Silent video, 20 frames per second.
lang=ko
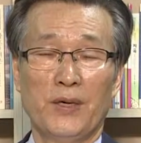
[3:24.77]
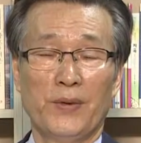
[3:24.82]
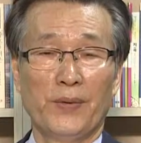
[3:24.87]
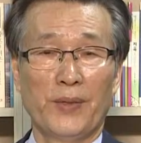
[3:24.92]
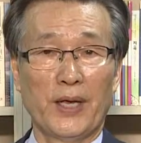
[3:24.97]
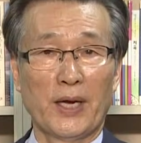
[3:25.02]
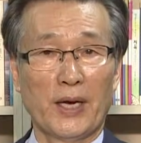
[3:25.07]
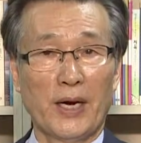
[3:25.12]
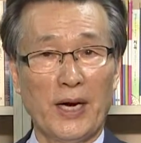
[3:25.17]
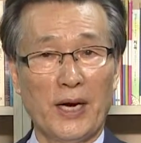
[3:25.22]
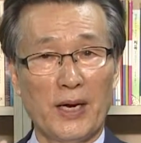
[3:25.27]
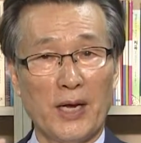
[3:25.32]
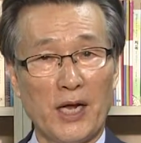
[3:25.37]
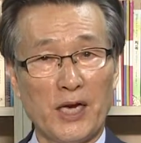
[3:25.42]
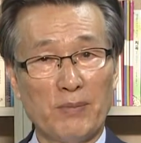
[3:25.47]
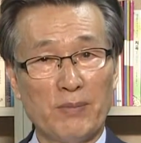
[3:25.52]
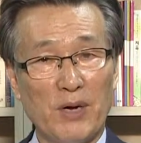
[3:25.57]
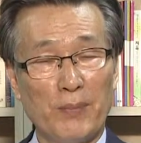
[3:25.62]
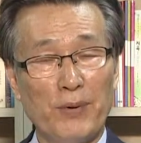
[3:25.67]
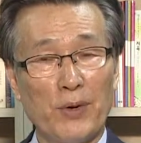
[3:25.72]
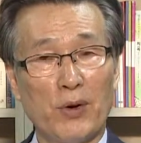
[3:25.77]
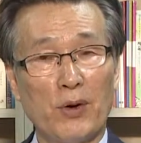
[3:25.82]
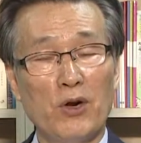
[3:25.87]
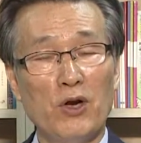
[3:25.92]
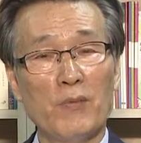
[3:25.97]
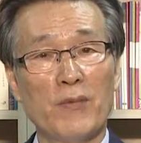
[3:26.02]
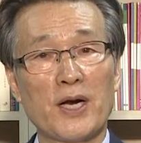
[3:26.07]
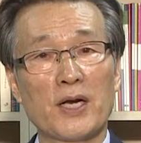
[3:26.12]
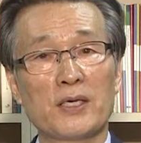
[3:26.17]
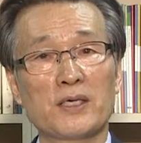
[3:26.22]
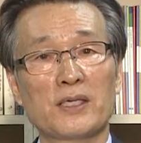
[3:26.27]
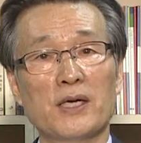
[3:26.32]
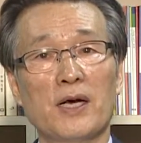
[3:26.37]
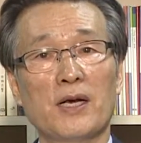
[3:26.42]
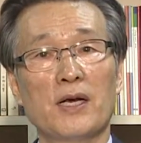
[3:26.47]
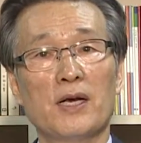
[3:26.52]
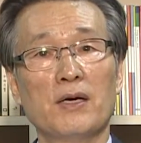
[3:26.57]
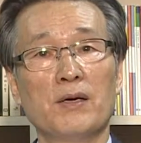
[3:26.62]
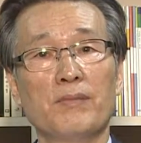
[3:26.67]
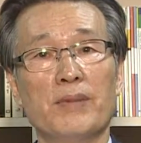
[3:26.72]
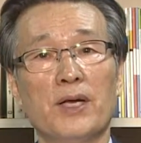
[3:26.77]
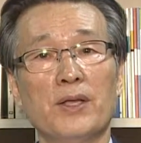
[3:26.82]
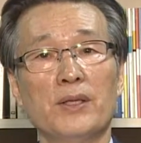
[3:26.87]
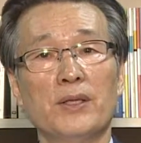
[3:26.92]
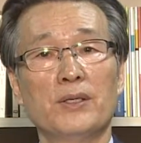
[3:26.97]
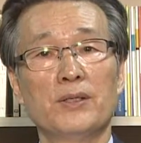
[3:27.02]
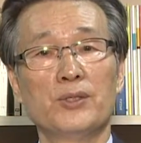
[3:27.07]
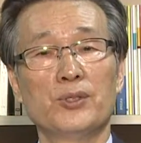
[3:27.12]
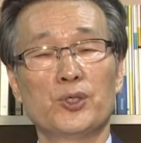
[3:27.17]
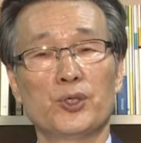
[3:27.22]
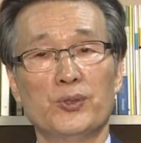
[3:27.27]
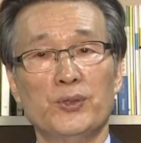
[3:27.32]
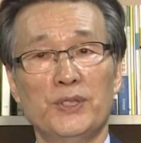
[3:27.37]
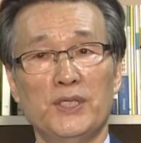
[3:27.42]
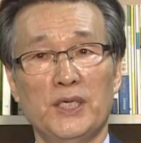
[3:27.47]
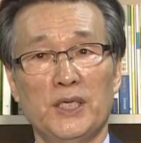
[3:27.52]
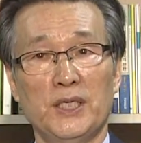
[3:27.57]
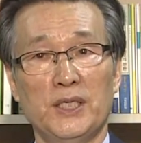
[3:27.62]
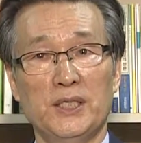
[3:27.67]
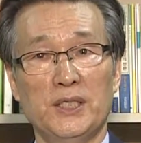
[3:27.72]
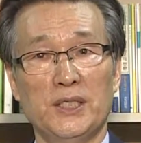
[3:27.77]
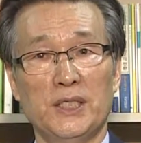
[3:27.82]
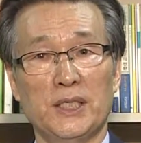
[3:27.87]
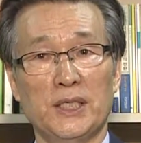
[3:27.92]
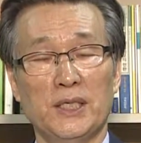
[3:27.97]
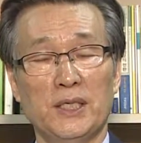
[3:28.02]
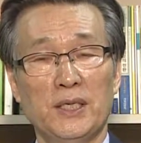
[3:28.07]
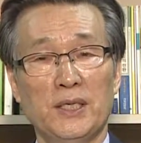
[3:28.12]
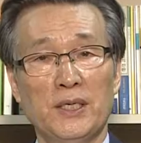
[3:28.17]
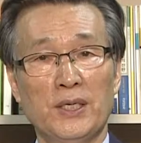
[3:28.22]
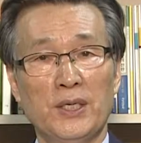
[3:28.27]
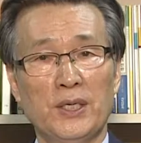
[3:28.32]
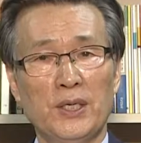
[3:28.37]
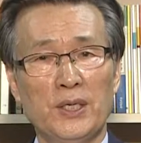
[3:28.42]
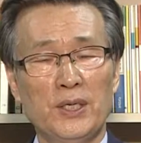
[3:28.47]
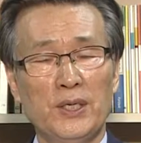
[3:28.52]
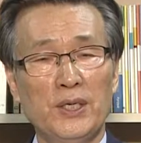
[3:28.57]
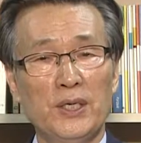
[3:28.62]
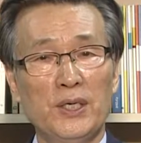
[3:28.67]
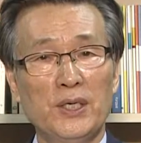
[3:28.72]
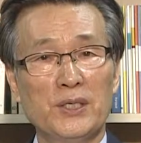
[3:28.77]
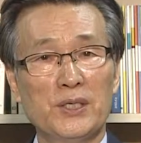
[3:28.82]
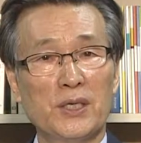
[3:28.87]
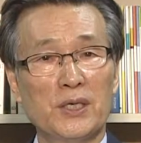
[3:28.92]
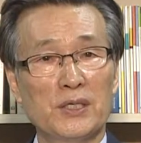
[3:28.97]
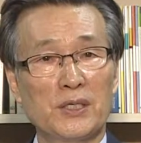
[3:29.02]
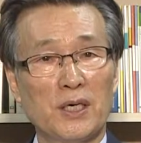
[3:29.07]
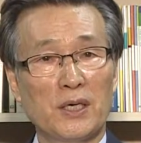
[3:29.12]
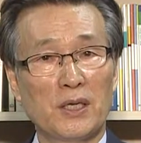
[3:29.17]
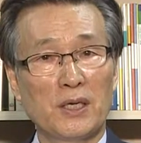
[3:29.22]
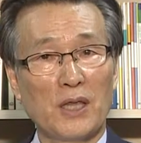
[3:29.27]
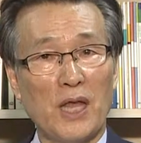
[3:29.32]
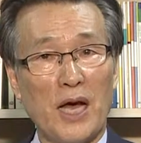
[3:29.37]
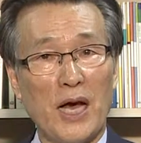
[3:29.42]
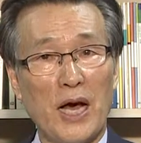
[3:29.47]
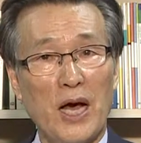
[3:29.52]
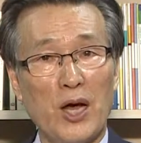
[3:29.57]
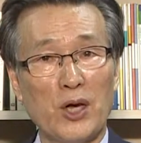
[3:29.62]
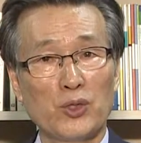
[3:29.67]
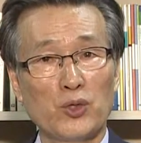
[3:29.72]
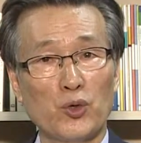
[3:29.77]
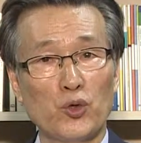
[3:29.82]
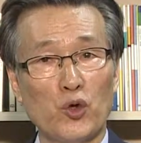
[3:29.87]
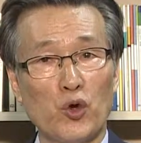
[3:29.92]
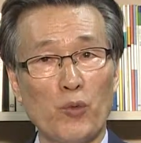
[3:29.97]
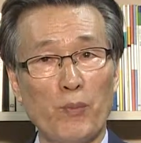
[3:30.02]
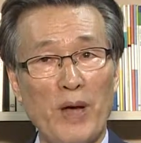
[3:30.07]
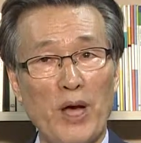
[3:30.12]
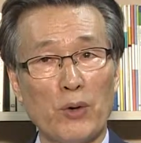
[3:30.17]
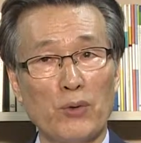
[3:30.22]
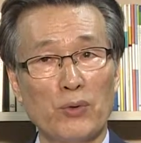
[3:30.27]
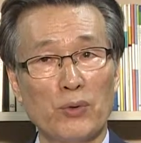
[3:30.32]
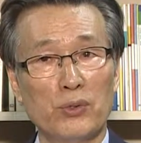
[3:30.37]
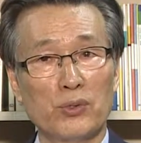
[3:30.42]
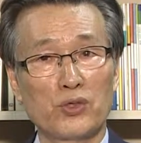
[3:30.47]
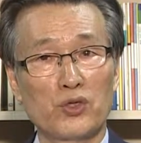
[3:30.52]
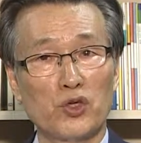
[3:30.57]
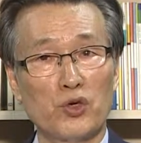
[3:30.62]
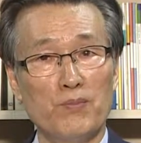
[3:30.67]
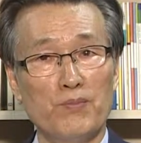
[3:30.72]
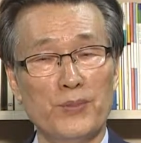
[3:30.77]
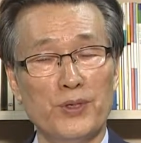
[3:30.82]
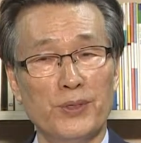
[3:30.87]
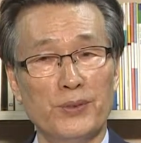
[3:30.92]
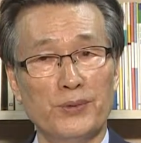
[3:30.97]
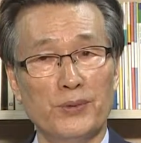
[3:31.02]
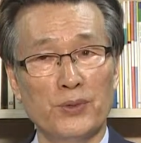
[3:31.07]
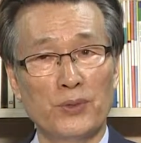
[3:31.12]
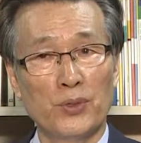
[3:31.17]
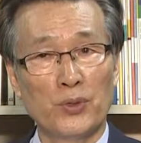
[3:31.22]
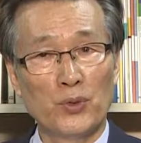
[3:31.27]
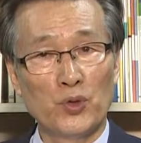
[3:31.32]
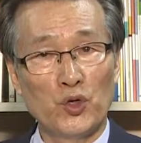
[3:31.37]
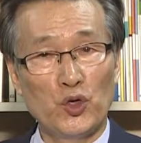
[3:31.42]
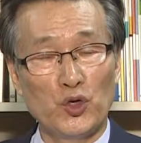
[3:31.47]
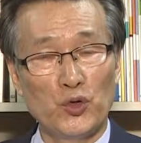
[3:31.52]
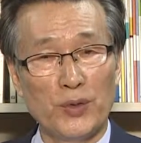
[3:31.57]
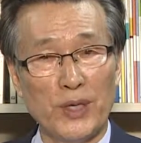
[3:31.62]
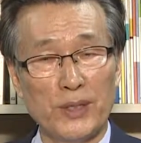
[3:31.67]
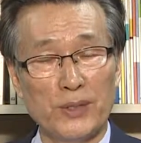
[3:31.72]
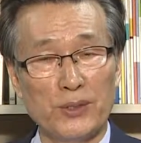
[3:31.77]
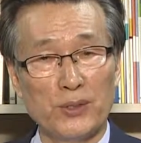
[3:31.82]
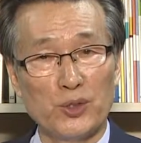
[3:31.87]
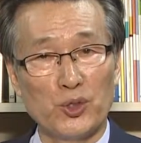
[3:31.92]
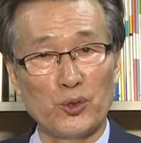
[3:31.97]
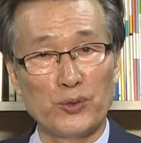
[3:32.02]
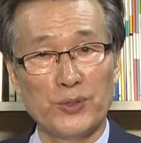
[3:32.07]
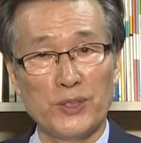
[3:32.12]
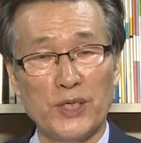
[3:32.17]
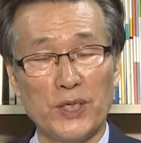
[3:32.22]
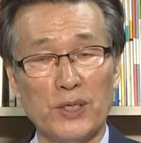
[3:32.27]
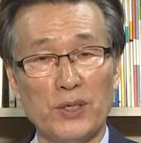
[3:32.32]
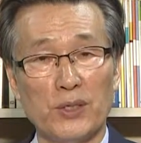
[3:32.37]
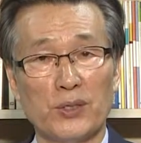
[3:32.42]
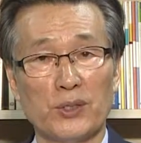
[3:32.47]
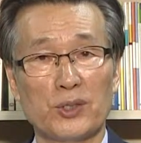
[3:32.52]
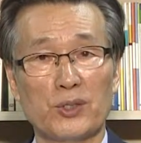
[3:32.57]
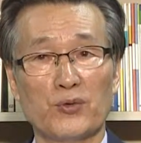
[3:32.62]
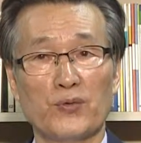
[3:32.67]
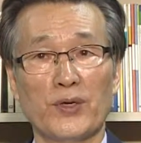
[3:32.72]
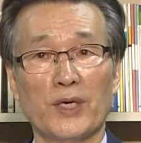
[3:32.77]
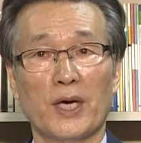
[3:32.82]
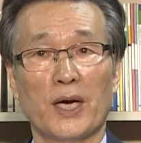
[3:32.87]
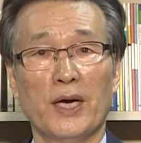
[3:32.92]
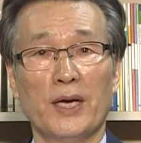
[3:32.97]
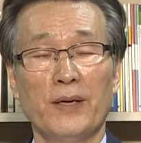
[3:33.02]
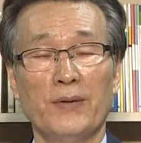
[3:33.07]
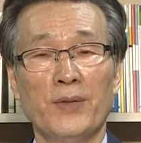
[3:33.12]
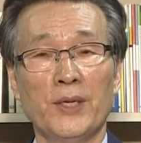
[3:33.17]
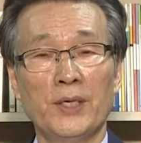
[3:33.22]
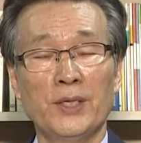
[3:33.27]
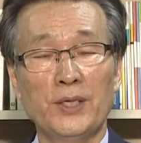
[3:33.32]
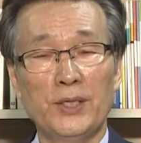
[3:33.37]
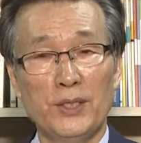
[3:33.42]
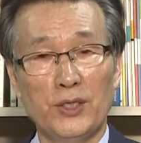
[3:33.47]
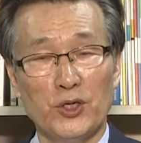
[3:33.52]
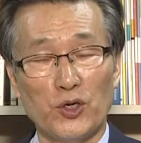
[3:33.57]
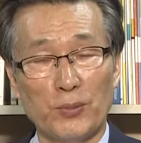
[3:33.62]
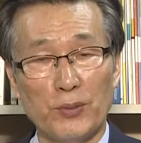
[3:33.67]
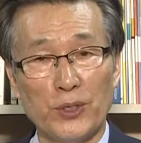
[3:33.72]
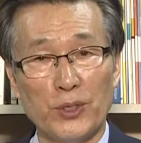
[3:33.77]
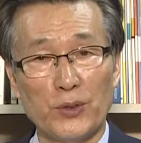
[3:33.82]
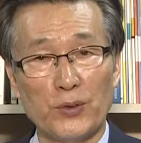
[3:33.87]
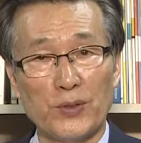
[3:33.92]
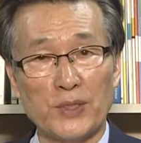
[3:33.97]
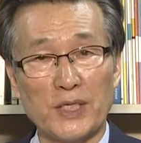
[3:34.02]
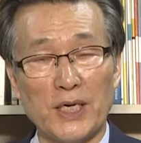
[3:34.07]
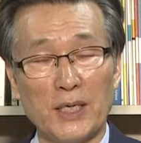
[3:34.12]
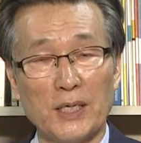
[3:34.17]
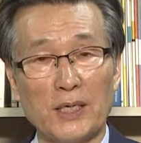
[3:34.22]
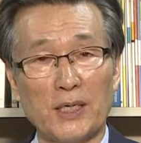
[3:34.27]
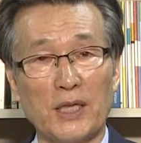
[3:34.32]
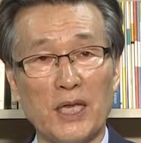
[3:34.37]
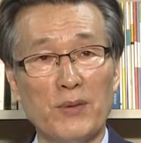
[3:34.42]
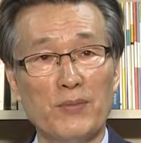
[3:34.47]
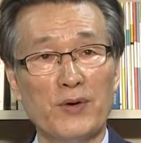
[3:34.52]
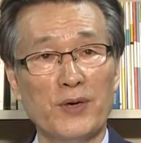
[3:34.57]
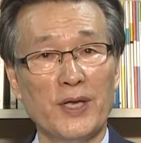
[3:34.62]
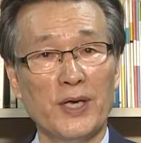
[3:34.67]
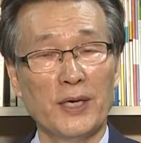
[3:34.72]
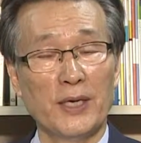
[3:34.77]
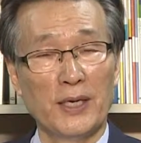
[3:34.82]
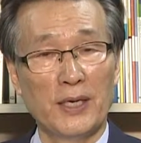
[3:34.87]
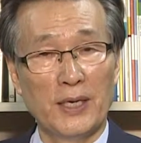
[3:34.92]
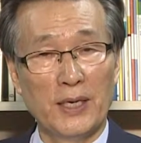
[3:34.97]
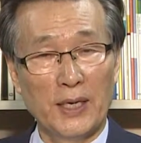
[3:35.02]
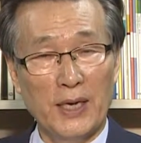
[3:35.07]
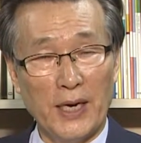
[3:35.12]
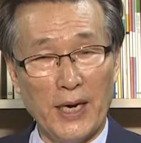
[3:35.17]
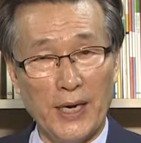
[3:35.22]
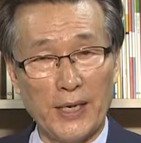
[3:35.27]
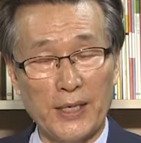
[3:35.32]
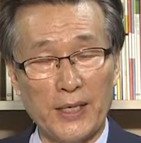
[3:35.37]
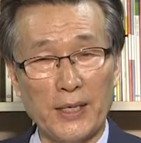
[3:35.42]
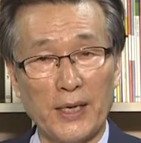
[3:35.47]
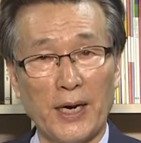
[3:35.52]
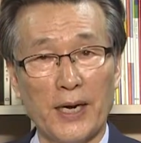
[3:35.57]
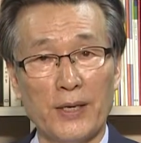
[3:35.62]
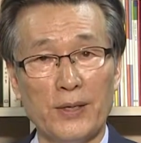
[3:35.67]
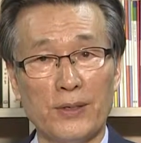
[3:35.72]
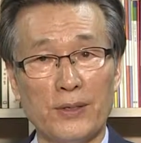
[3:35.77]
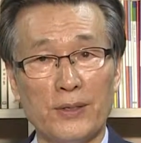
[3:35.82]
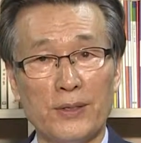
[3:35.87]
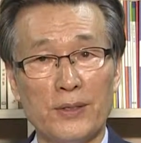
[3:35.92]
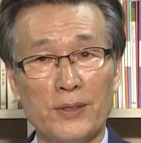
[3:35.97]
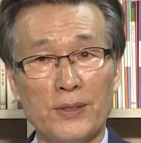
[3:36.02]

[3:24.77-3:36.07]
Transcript: 내가 하나님 앞에 얼마나 사랑받는 존재인지 이 세상을 다 줘도 바꿀 수 없는 귀한 존재인 것을 우리가 잃어버리고 살기 때문에 아닌가요?